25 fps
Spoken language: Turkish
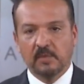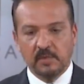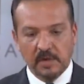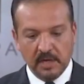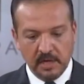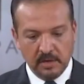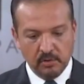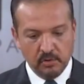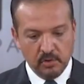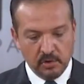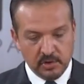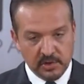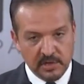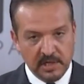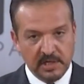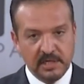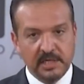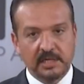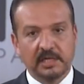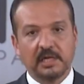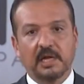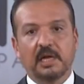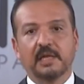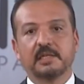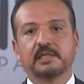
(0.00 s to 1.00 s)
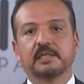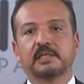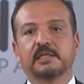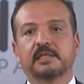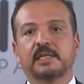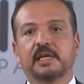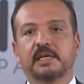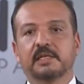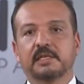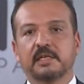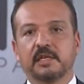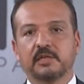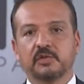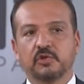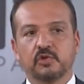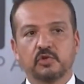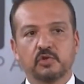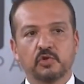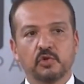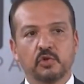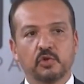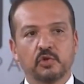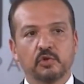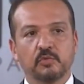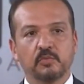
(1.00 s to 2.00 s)
Ama özellikle altını tekrar
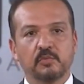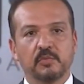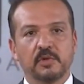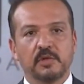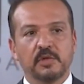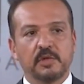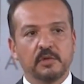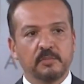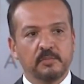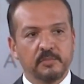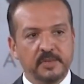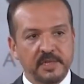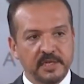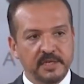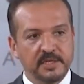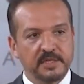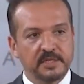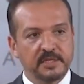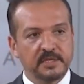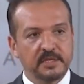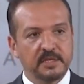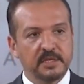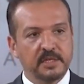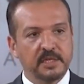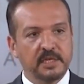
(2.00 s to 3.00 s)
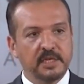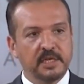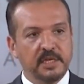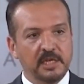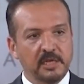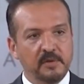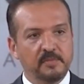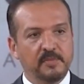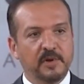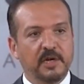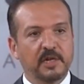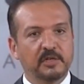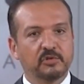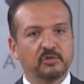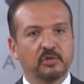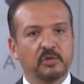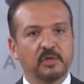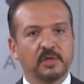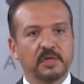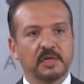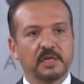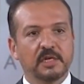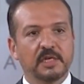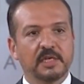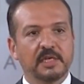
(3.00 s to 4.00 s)
çiziyorum. Biz İyi Parti
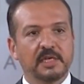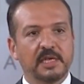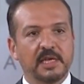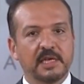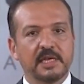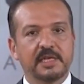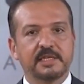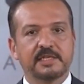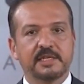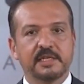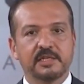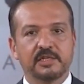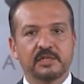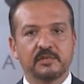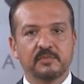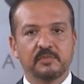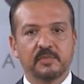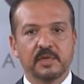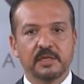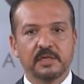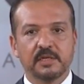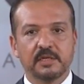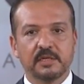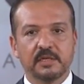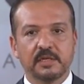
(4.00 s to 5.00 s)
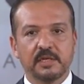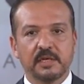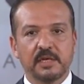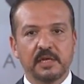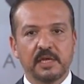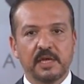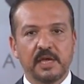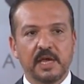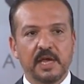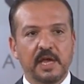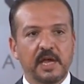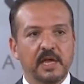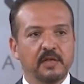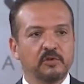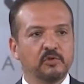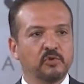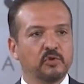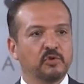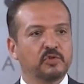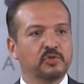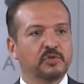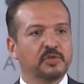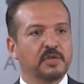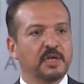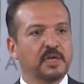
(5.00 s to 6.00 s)
olarak yerel seçimlerin en
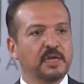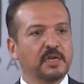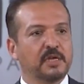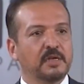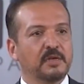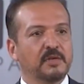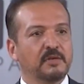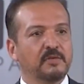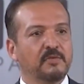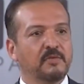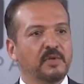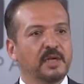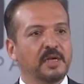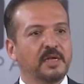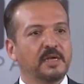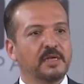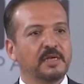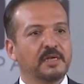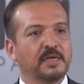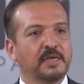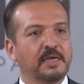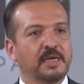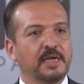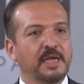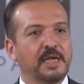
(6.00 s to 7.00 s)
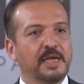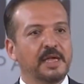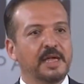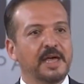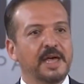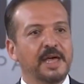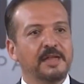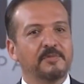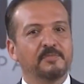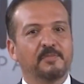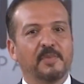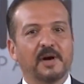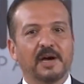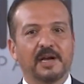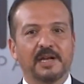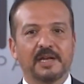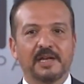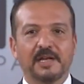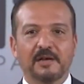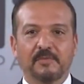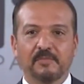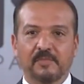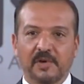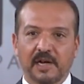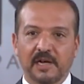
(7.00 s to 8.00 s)
gözde ve en
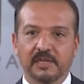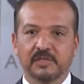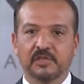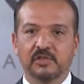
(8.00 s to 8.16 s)
parlayan